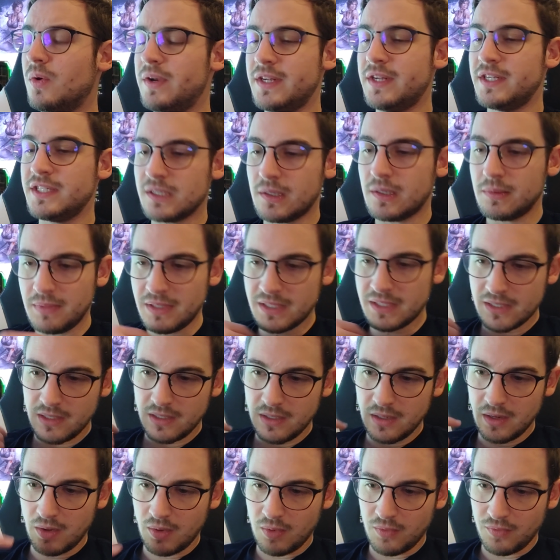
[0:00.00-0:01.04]
Und er ist dann
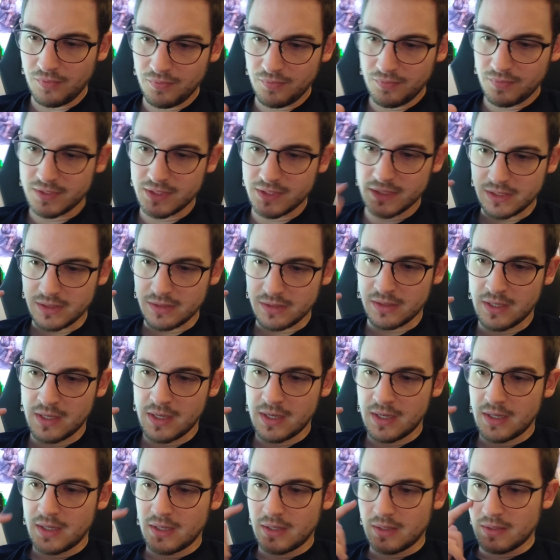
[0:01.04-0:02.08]
mitgelaufen, wir sind dann
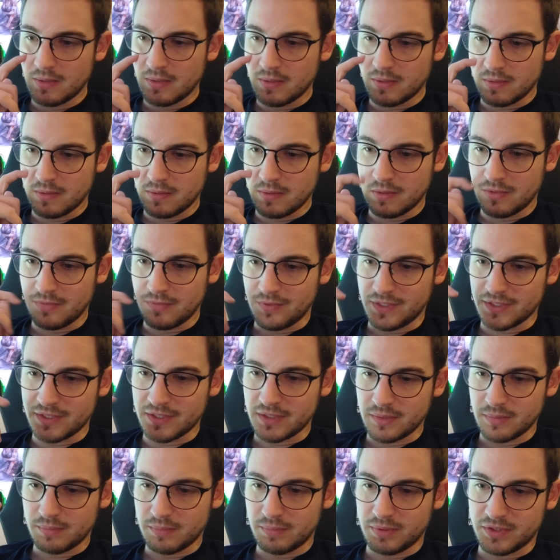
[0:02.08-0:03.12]
äh,
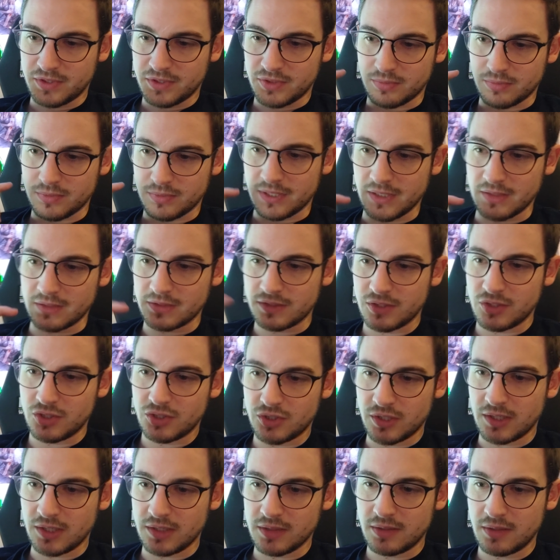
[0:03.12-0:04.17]
quasi bis zum
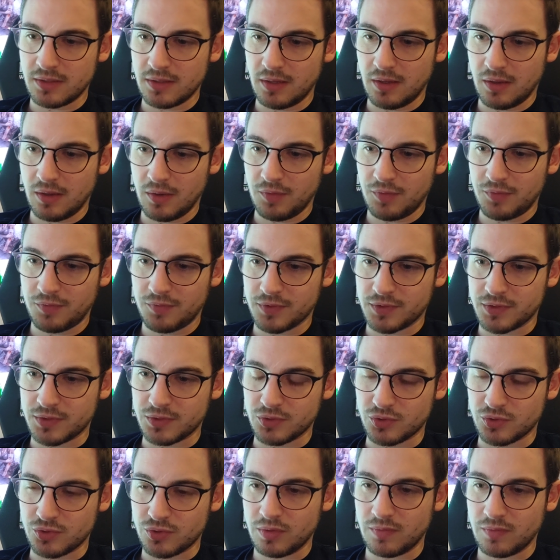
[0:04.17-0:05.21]
Taxistand gelaufen, was
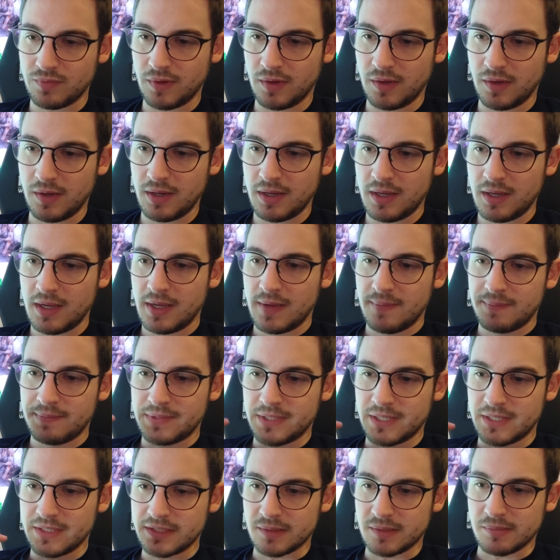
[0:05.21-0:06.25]
ein Stück war.
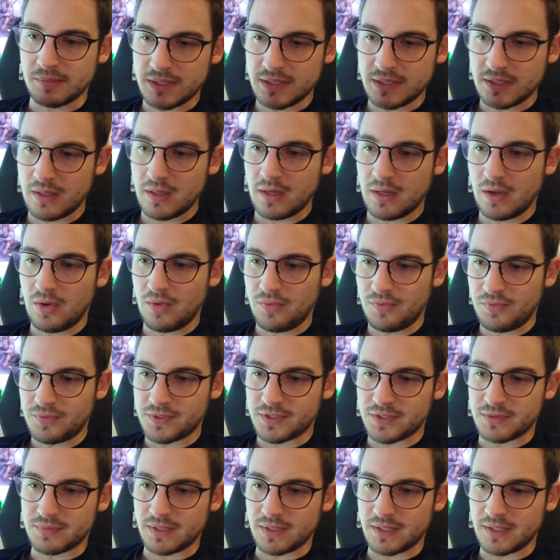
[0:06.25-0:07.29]
Da ist er
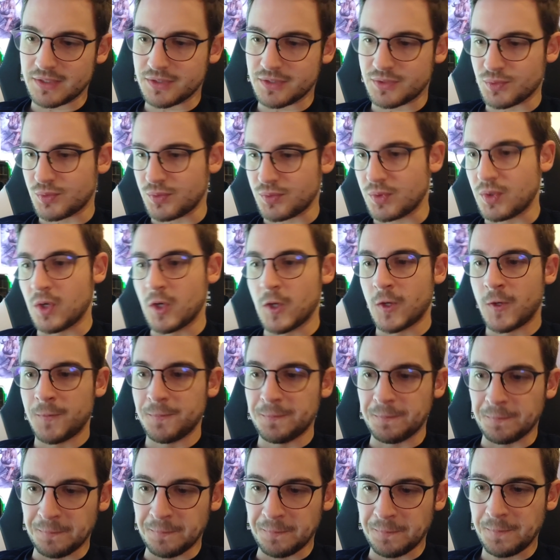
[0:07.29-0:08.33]
mitgelaufen, das war dann so,
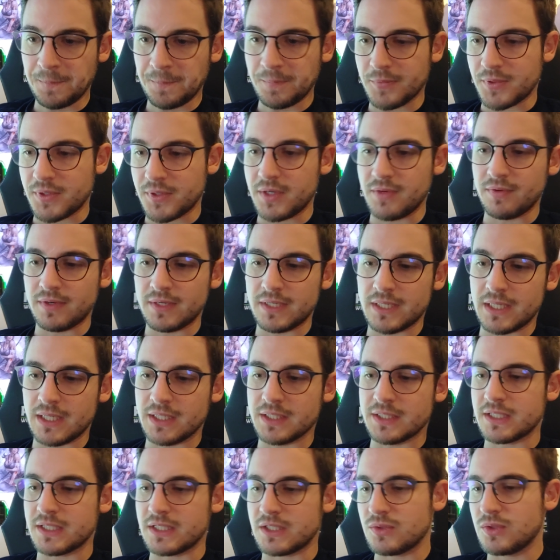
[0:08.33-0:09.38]
hm, und er war die
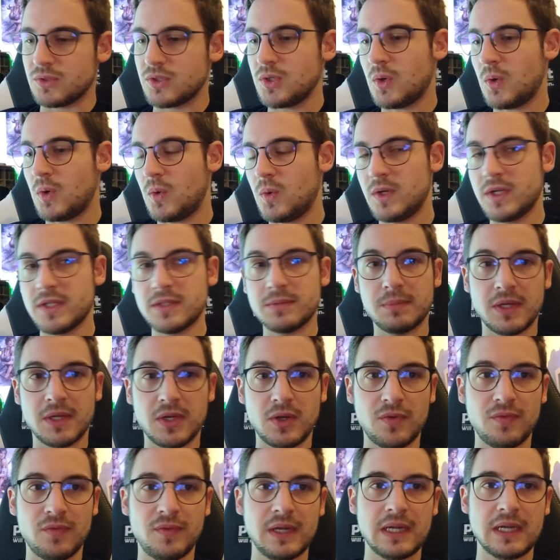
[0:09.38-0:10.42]
ganze Zeit so, yo, lass mal
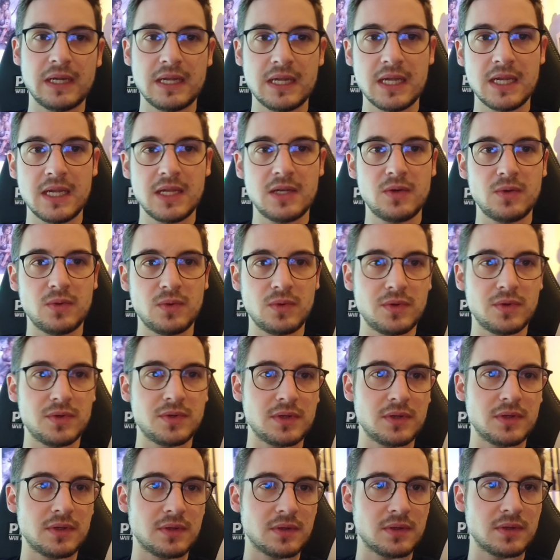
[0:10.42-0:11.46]
noch weggehen
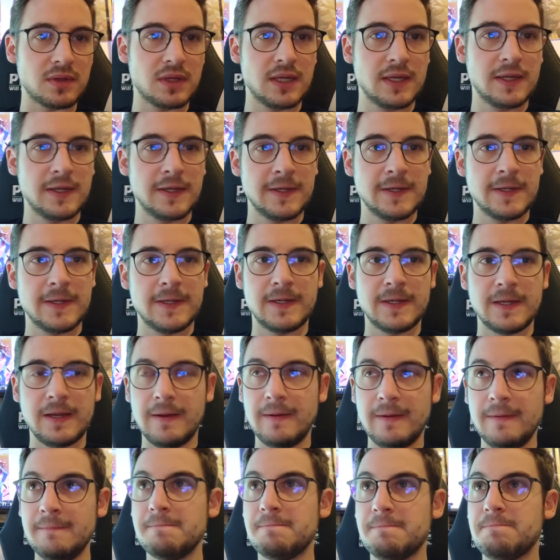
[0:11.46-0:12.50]
und äh,
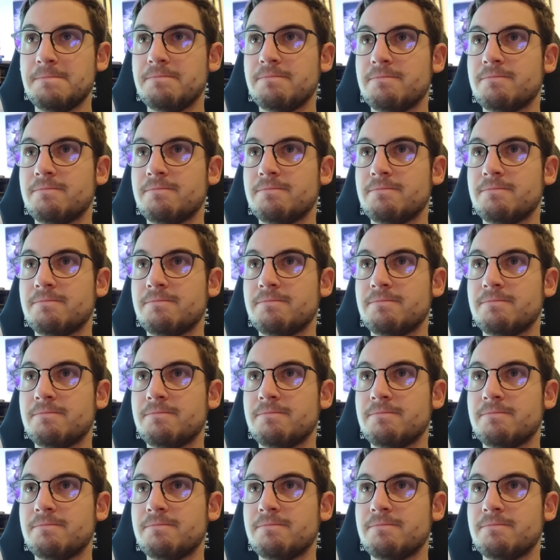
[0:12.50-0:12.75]
ja,